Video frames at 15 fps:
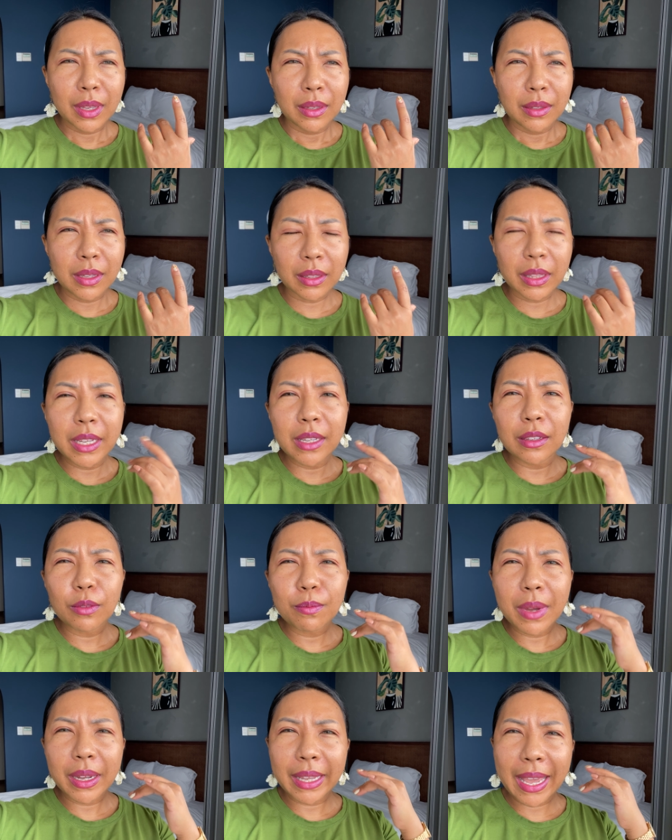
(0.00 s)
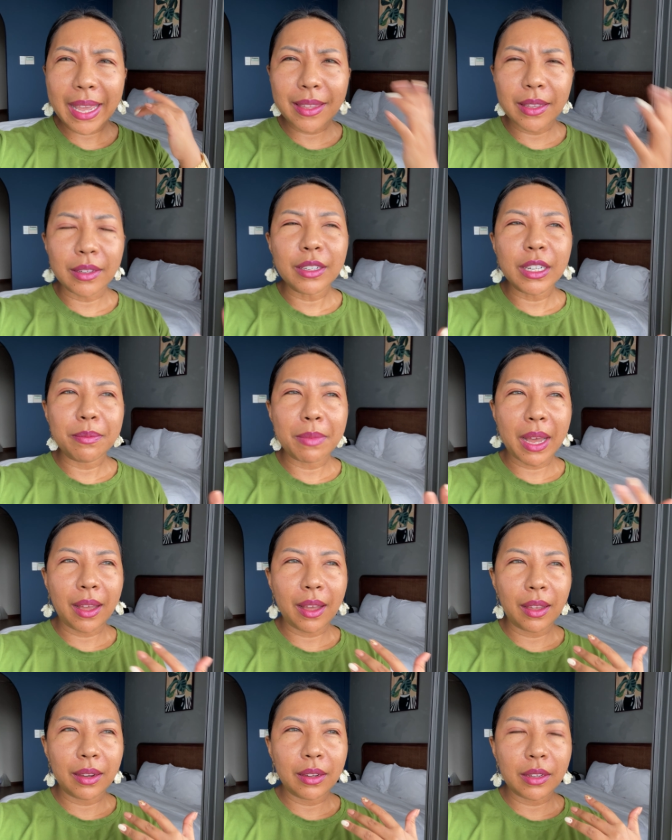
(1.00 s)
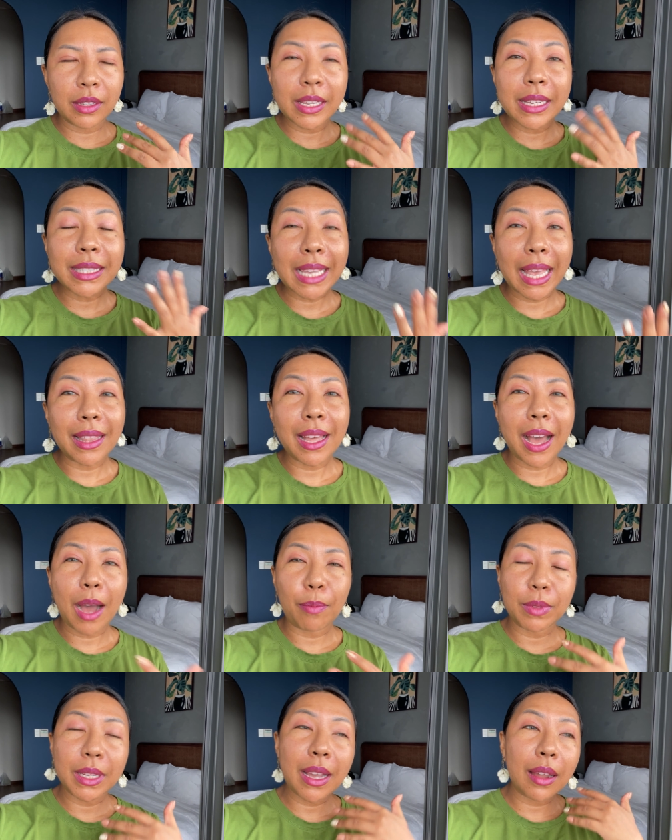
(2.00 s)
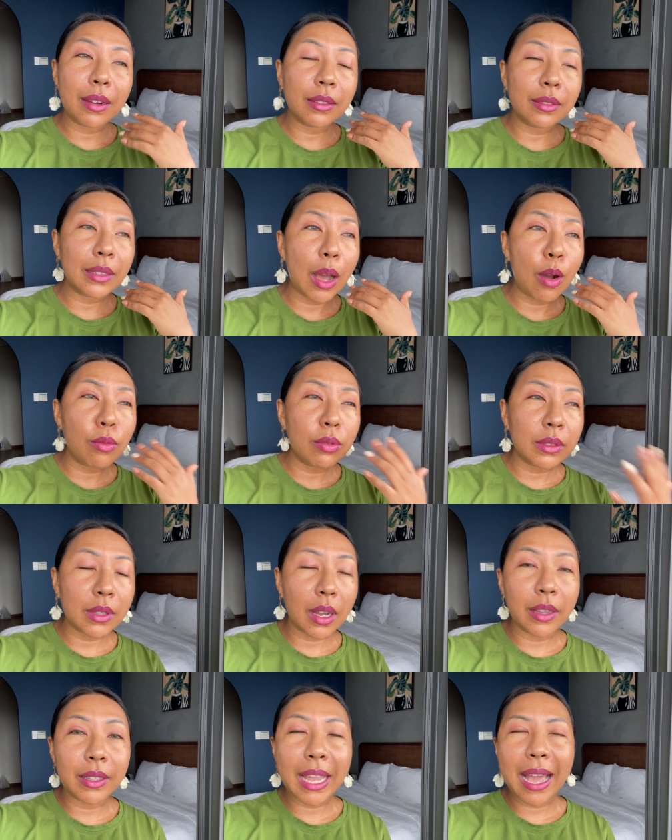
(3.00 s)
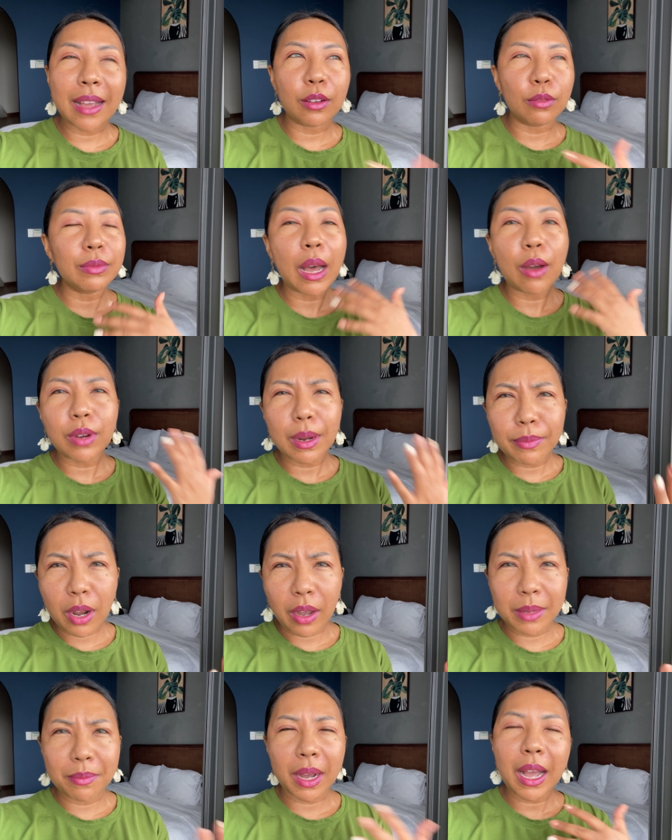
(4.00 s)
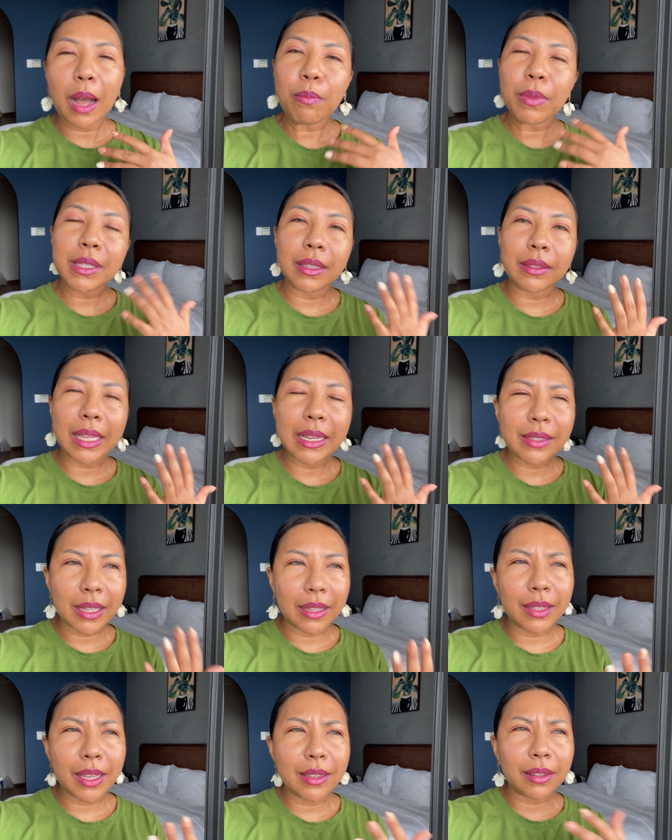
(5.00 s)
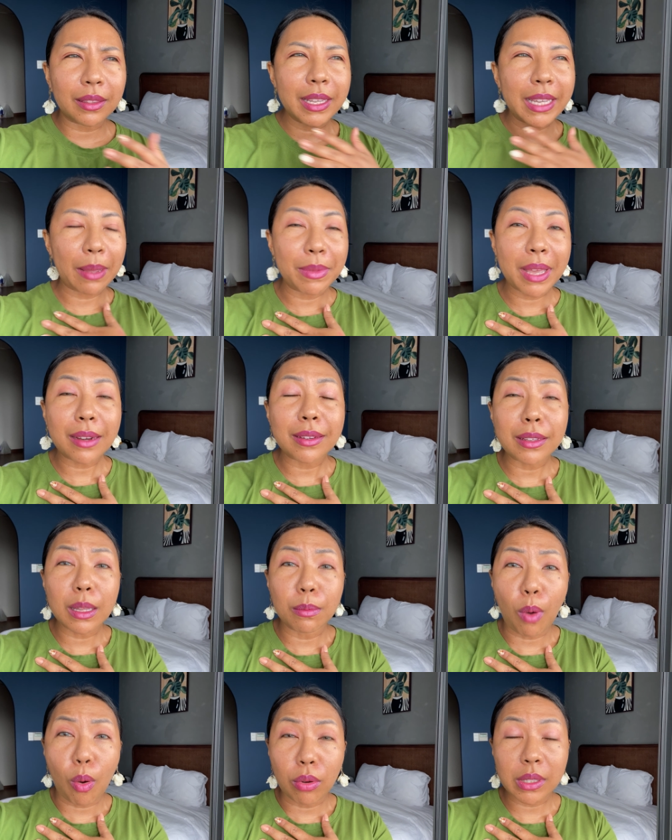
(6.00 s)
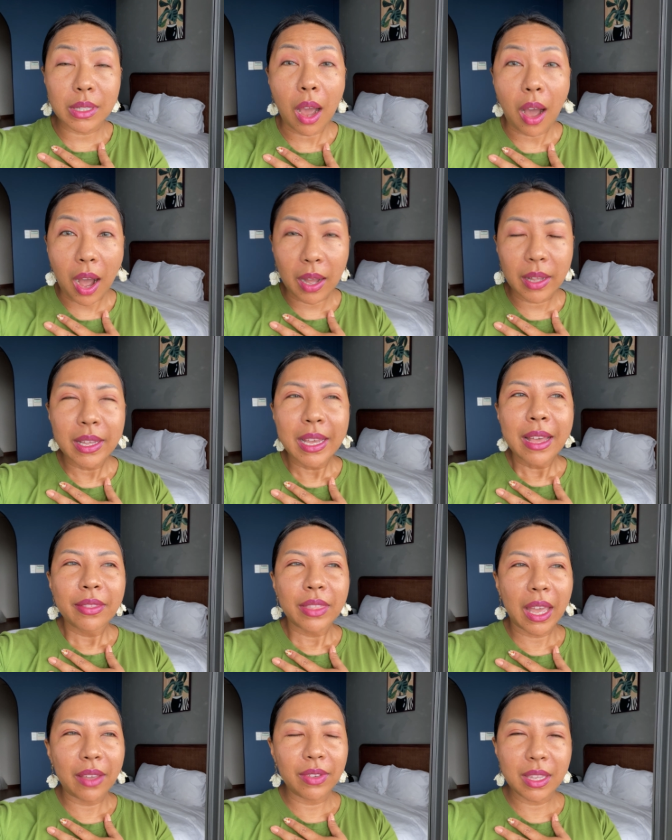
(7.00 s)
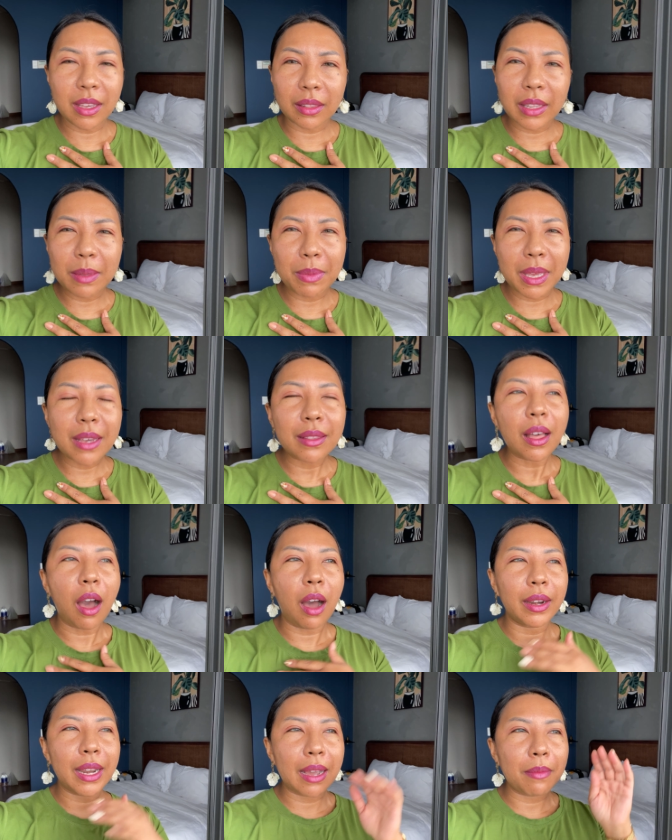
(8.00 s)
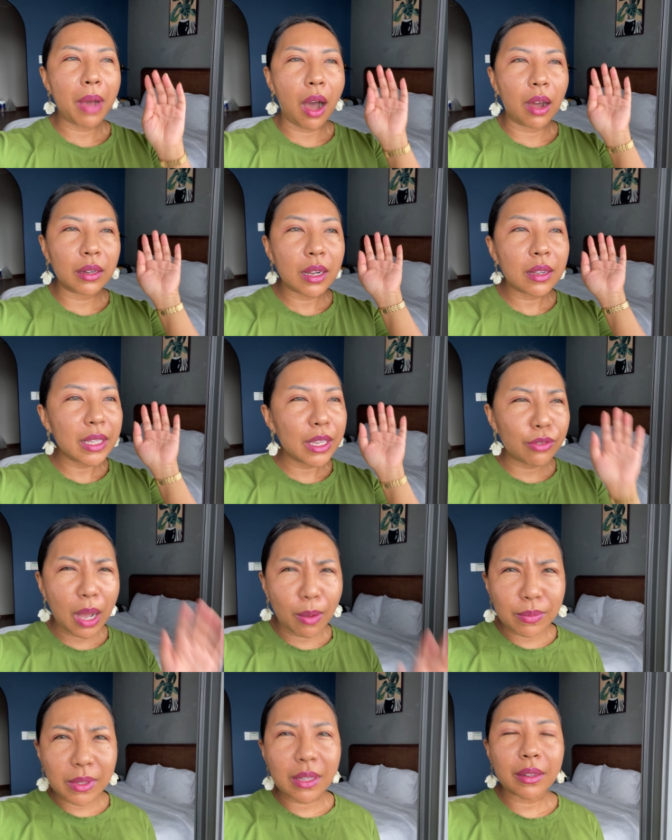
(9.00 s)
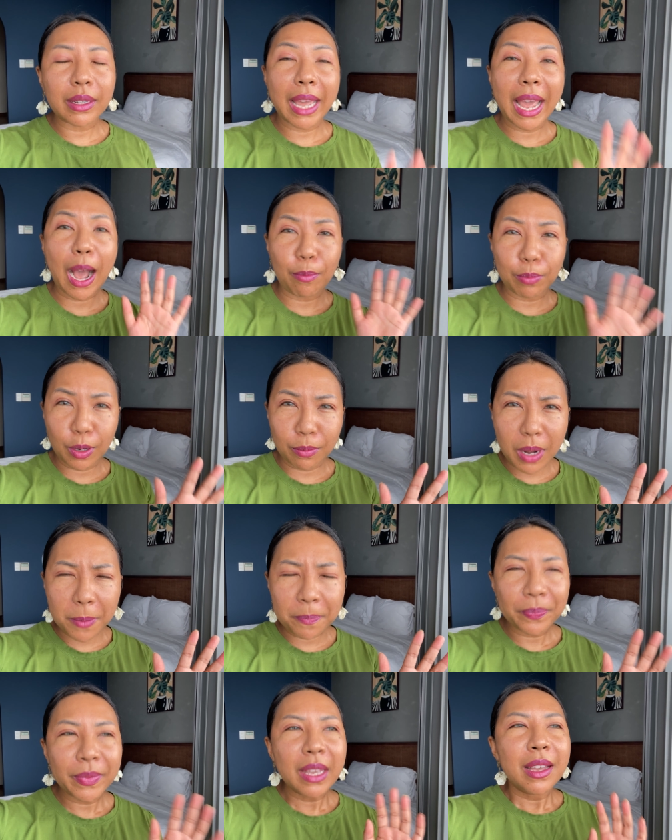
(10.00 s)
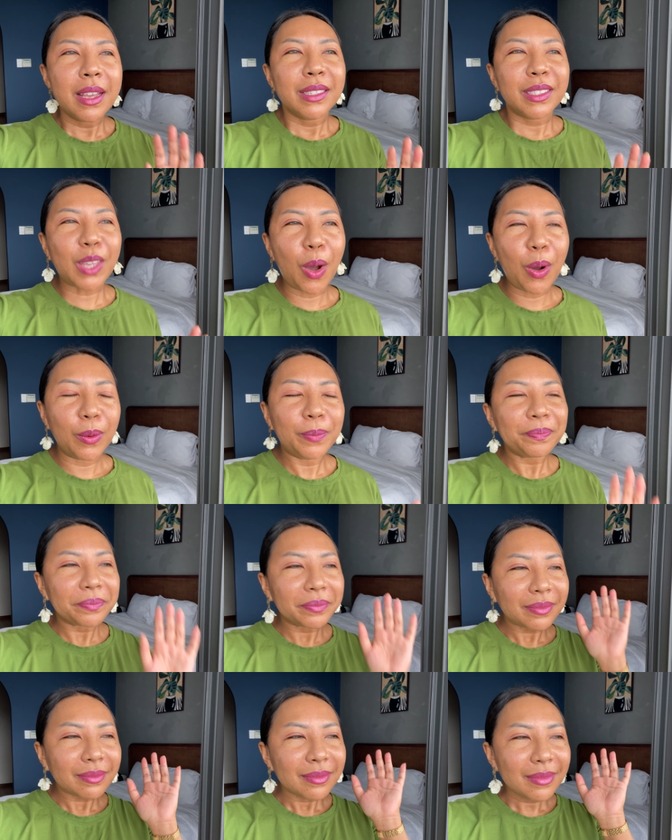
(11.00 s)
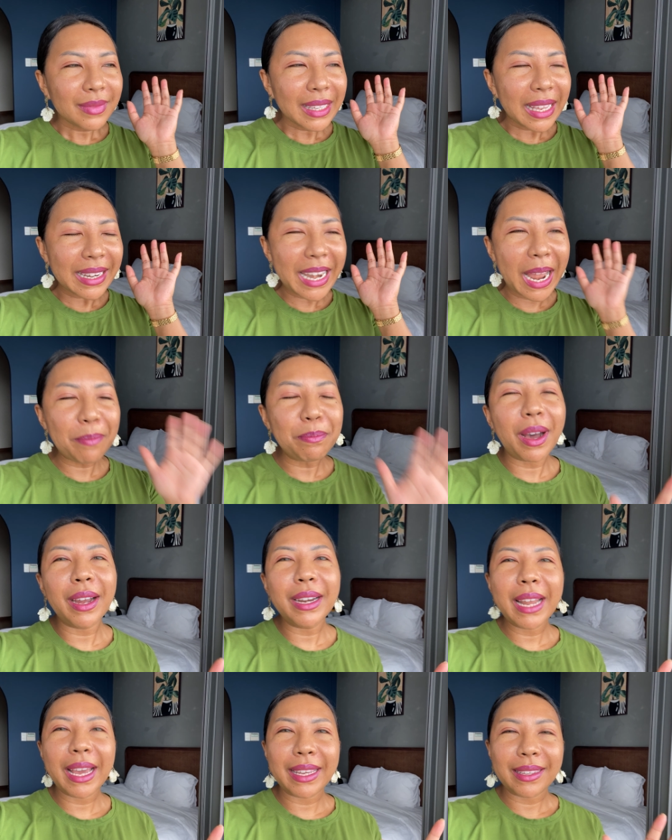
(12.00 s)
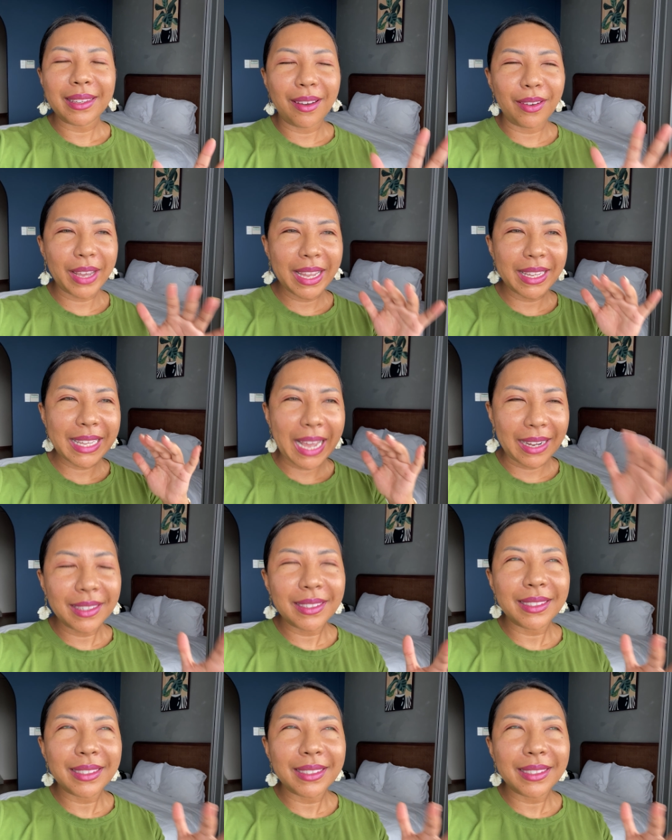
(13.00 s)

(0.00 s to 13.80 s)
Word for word: Nhật Ly lúc mà nghe những người mà chia sẻ là học tiếng Anh lâu thời gian cũng lâu lắm rồi mà không có sự tiến triển thì Nhật Ly cảm giác rất là buồn cho họ tại vì Nhật Ly biết là họ đã bỏ rất nhiều công sức để học đúng không so năm mới này ok chẳng